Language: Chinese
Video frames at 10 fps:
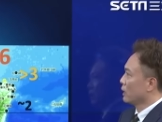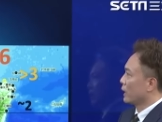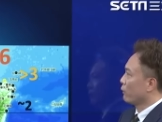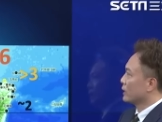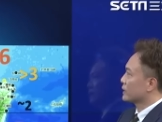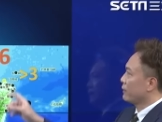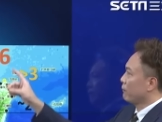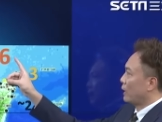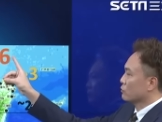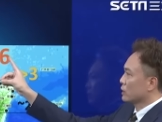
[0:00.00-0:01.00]
另外，在
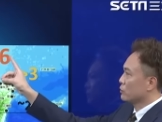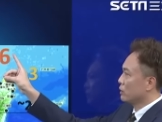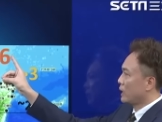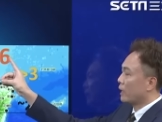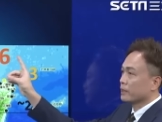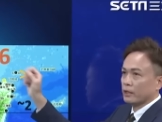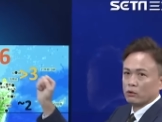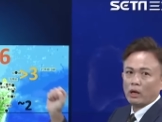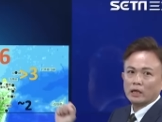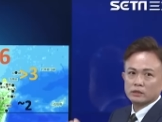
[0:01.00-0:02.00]
马祖地区的浪也
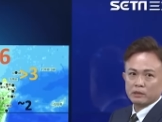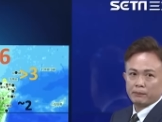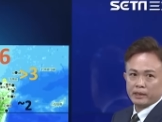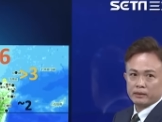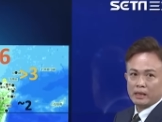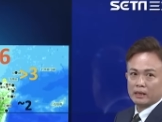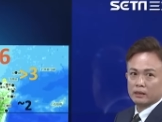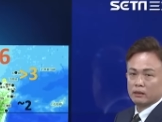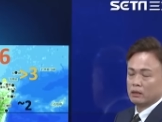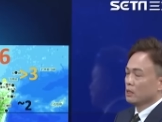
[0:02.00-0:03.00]
都还是比较偏大
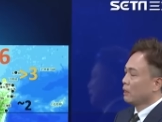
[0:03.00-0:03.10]
的。